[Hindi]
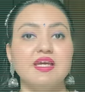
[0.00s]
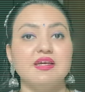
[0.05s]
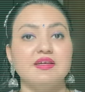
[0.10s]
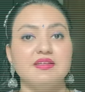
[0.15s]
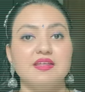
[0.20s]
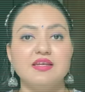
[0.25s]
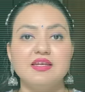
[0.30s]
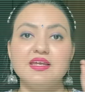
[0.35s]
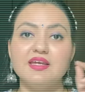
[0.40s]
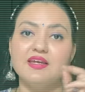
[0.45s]

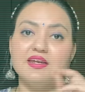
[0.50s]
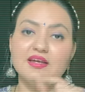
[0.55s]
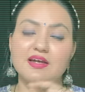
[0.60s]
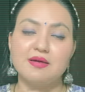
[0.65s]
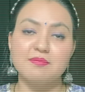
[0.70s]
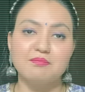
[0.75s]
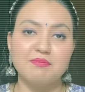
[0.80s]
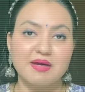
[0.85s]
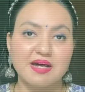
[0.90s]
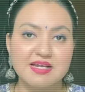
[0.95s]
देखिए
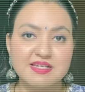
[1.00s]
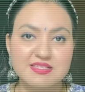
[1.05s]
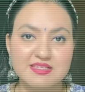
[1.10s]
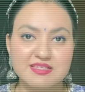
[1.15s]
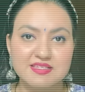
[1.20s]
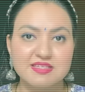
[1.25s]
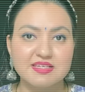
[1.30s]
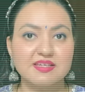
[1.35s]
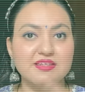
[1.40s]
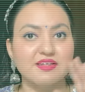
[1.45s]
हम मास्क
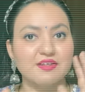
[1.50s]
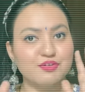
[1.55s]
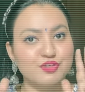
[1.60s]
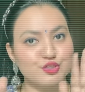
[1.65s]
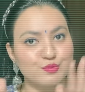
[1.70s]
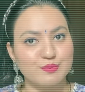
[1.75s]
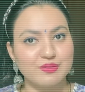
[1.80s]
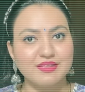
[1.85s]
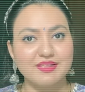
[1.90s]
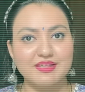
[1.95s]
से
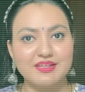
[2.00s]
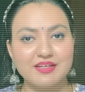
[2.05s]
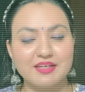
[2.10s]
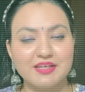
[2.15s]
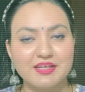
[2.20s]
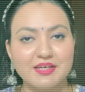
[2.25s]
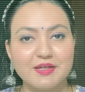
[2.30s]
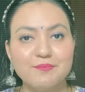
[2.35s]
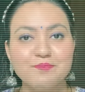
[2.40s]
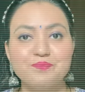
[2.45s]
नरिशमेंट दे रहे
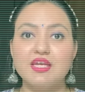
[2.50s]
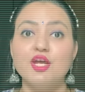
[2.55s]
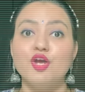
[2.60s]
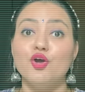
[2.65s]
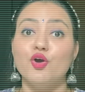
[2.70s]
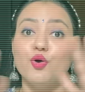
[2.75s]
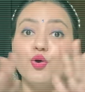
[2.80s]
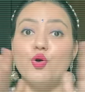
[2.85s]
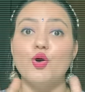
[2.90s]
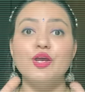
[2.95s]
हैं
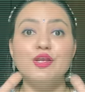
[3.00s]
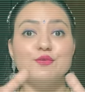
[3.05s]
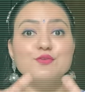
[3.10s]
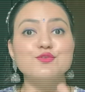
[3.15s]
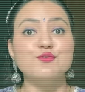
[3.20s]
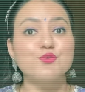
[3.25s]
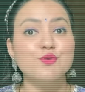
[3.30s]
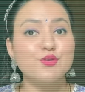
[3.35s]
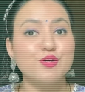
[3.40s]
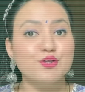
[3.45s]
ऑयल
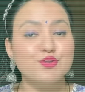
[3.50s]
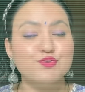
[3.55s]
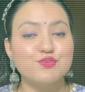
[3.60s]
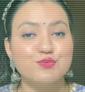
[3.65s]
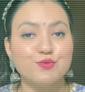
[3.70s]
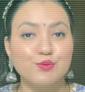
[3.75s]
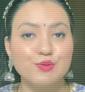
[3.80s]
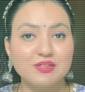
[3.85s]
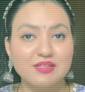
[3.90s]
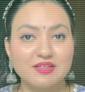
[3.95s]
उसको
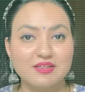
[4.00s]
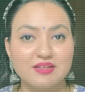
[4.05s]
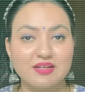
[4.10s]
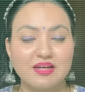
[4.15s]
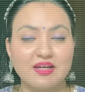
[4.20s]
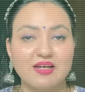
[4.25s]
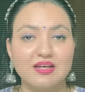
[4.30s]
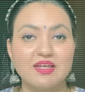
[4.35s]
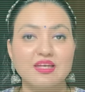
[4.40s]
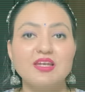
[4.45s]
कंट्रोल कर
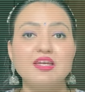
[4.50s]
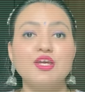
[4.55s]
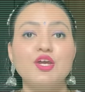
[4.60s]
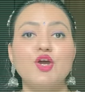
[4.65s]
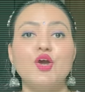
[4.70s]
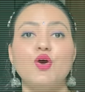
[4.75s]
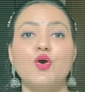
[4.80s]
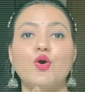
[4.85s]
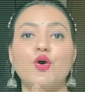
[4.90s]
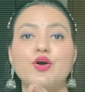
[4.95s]
रहा है
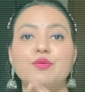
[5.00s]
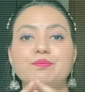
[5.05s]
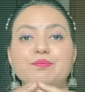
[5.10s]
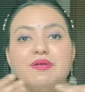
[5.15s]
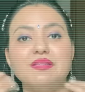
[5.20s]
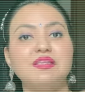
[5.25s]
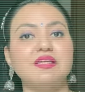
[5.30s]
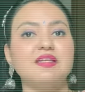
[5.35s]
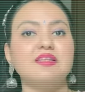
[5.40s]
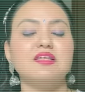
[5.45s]
और
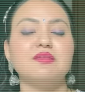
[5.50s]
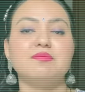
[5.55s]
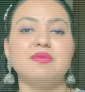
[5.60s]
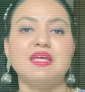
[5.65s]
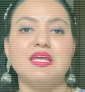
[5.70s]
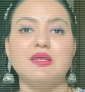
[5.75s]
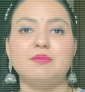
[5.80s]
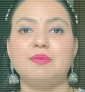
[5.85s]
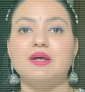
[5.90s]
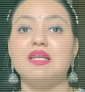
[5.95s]
पंद्रह दिन में
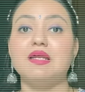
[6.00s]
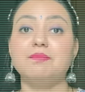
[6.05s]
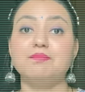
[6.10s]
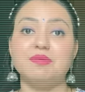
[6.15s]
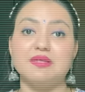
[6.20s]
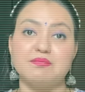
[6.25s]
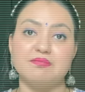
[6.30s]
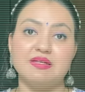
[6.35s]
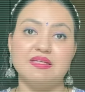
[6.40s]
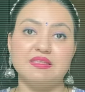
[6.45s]
एक बार आप
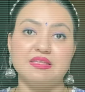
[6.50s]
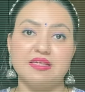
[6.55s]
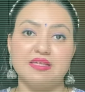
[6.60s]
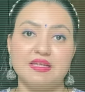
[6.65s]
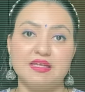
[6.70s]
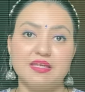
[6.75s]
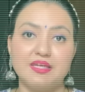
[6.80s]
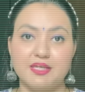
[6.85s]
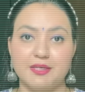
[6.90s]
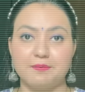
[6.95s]
पिगमेंट दे
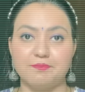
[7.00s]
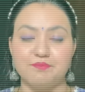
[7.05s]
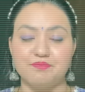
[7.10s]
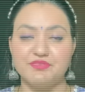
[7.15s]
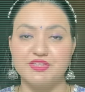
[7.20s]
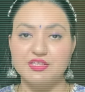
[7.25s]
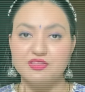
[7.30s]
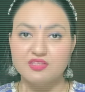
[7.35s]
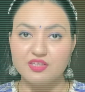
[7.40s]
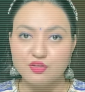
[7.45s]
रहे हैं
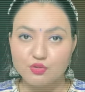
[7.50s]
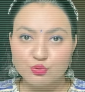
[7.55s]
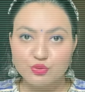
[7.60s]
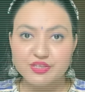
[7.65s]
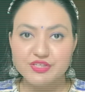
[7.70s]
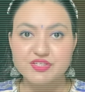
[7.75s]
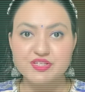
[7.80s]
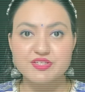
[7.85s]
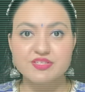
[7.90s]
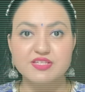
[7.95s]
ये तीनों ही
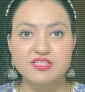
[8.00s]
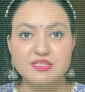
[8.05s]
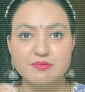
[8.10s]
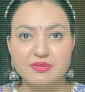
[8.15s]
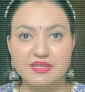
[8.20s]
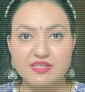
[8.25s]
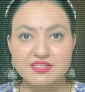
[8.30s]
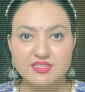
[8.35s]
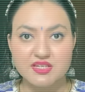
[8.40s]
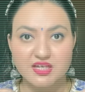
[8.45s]
चीज़ें जब
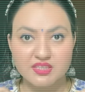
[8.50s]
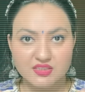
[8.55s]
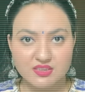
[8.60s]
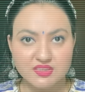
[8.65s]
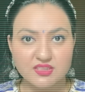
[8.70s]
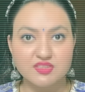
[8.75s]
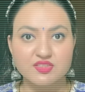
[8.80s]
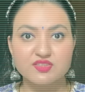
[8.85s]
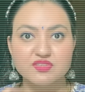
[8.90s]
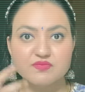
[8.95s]
एक
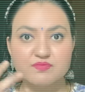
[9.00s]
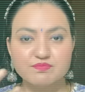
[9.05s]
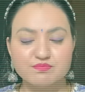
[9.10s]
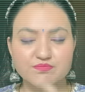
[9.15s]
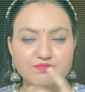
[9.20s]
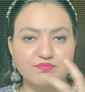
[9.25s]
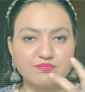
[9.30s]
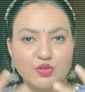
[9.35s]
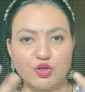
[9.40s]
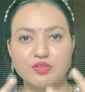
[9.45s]
साथ यू नो
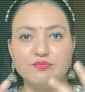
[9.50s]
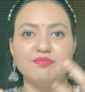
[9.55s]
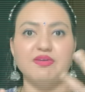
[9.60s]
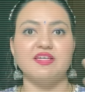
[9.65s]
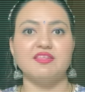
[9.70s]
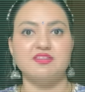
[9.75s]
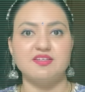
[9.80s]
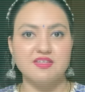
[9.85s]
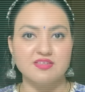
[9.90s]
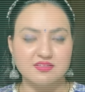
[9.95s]
बहुत
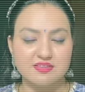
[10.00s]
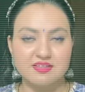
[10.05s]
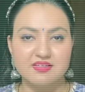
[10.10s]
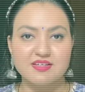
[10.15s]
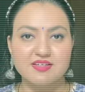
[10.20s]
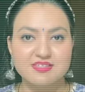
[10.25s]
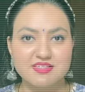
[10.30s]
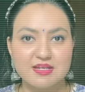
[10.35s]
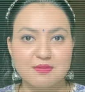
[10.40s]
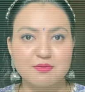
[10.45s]
बेहतरीन
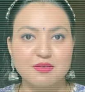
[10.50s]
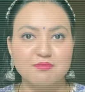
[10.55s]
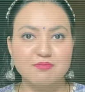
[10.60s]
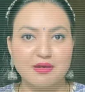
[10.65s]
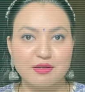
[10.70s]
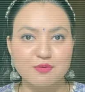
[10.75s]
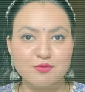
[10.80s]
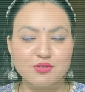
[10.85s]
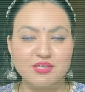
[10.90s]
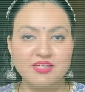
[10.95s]
तरीके से आपके
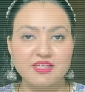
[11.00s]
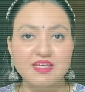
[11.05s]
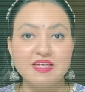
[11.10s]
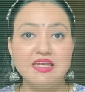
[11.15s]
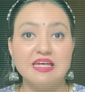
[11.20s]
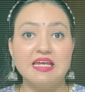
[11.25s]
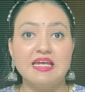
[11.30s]
बालों के लिए